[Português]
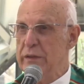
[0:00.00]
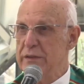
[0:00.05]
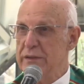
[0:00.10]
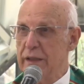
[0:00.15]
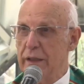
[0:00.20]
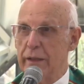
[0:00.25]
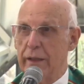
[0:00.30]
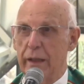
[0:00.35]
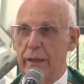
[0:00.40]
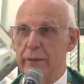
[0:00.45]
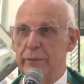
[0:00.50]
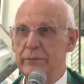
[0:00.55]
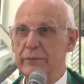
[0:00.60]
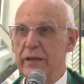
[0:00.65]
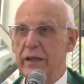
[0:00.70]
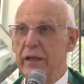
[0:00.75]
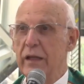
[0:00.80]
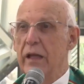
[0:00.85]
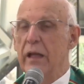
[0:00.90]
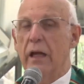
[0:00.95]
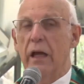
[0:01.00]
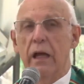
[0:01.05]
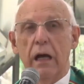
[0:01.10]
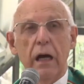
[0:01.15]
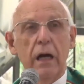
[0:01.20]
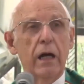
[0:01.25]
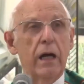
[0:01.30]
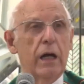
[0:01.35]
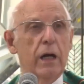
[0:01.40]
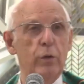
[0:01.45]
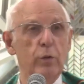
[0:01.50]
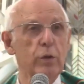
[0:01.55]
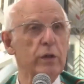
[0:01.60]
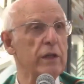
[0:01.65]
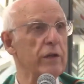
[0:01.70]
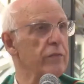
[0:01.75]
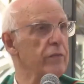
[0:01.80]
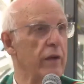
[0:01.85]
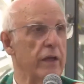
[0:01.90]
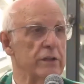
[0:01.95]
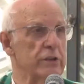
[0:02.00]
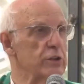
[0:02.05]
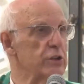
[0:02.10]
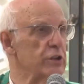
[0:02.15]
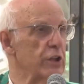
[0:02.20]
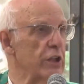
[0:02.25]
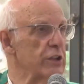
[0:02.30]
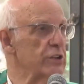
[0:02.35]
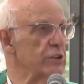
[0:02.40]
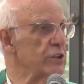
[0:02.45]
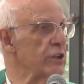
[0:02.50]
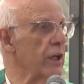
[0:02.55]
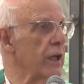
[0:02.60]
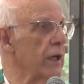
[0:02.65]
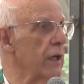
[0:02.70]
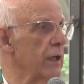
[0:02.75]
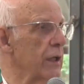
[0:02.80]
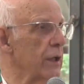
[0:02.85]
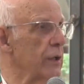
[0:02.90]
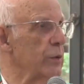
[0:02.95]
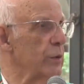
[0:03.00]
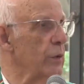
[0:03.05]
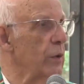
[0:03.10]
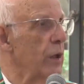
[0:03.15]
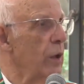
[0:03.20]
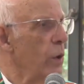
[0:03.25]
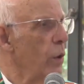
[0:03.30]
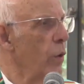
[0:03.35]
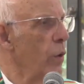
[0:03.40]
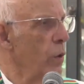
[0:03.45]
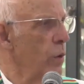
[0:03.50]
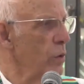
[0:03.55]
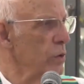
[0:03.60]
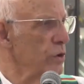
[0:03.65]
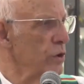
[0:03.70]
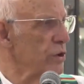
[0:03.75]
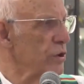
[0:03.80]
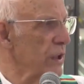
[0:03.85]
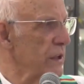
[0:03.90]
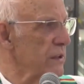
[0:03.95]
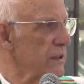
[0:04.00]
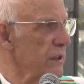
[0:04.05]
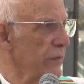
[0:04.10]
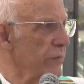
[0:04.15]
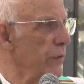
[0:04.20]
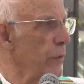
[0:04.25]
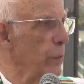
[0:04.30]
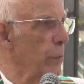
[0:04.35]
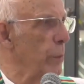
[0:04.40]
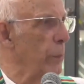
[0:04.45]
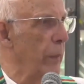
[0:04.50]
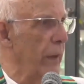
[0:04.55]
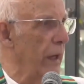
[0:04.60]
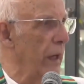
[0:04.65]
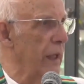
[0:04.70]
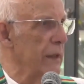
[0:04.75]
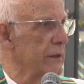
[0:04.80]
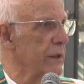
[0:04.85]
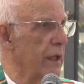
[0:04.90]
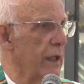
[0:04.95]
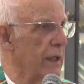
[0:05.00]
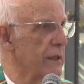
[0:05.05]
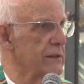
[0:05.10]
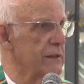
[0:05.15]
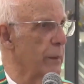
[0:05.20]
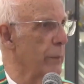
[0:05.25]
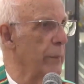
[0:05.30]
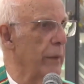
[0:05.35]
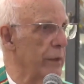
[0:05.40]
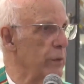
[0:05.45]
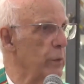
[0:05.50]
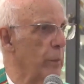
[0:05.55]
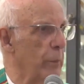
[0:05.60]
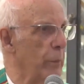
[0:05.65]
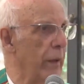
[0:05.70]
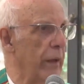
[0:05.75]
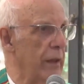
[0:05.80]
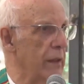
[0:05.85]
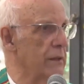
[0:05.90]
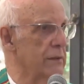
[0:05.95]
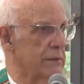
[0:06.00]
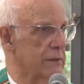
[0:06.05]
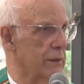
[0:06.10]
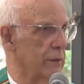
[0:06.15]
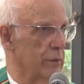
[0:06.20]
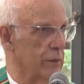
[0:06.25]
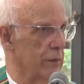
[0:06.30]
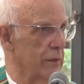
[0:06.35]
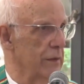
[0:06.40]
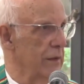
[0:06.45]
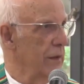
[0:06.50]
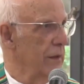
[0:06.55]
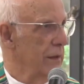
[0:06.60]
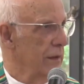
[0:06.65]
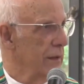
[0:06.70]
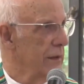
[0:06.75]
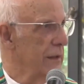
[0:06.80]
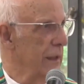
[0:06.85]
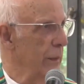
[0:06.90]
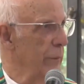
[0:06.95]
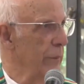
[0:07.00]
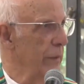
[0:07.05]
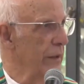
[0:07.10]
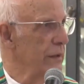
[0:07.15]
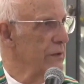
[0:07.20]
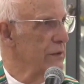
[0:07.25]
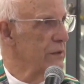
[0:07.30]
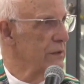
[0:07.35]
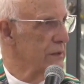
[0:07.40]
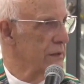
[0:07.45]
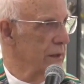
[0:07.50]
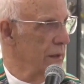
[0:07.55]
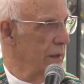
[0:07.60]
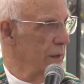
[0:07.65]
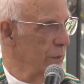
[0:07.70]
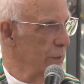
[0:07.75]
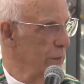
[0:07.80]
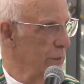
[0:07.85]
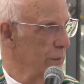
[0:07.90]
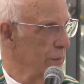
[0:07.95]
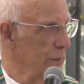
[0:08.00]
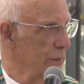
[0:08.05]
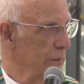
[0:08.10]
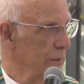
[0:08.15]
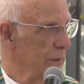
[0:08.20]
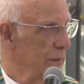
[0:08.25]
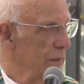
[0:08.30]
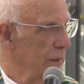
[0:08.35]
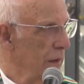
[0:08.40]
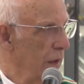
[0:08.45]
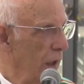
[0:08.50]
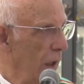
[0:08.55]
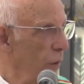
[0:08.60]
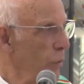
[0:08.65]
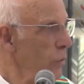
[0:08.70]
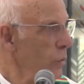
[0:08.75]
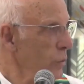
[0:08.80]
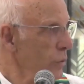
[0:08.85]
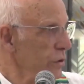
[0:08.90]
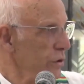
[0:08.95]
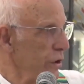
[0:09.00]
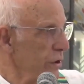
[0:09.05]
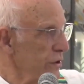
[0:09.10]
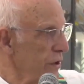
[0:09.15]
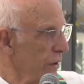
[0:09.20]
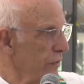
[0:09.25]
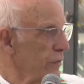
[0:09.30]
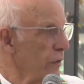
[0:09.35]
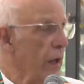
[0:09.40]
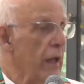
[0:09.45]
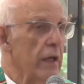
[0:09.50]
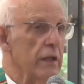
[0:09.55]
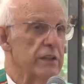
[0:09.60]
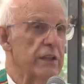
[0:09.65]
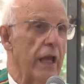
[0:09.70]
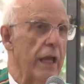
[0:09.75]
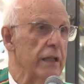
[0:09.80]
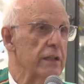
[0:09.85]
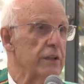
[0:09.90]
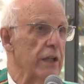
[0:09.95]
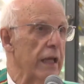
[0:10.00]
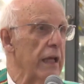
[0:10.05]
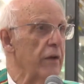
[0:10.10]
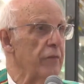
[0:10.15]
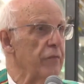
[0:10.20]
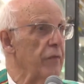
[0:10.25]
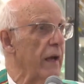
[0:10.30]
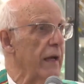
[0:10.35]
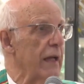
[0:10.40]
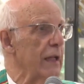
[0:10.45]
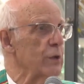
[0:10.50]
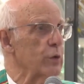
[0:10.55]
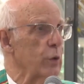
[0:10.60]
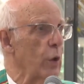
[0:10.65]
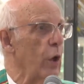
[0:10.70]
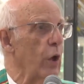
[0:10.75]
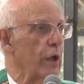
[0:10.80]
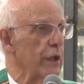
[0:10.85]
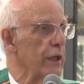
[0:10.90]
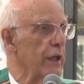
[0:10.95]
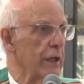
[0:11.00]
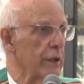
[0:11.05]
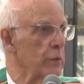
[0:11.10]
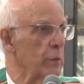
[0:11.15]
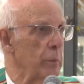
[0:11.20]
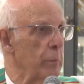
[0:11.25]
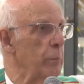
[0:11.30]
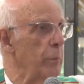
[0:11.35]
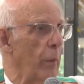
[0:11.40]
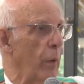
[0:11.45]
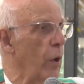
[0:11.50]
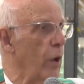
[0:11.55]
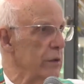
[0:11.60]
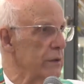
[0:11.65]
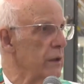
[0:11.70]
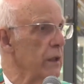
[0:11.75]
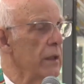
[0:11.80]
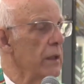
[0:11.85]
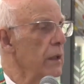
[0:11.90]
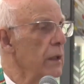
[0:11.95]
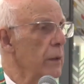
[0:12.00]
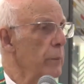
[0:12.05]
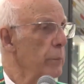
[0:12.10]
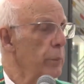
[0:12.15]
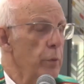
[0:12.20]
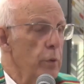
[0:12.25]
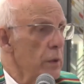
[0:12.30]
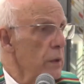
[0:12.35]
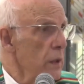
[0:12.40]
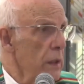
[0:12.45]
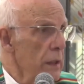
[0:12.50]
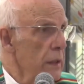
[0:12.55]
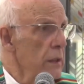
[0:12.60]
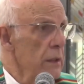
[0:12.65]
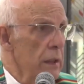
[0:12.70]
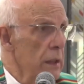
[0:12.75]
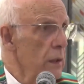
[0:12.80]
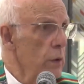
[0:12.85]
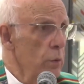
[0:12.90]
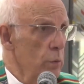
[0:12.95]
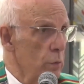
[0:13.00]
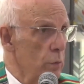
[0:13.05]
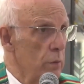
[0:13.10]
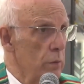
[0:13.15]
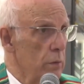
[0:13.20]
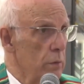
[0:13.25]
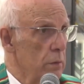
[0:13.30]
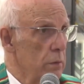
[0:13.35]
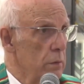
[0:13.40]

Instagram. Ah, o que vem de gente xingando. Onde já se viu o padre recebendo bênção da mãe de santo? Onde Jesus. Quem tem a fé católica não pode. Por que não?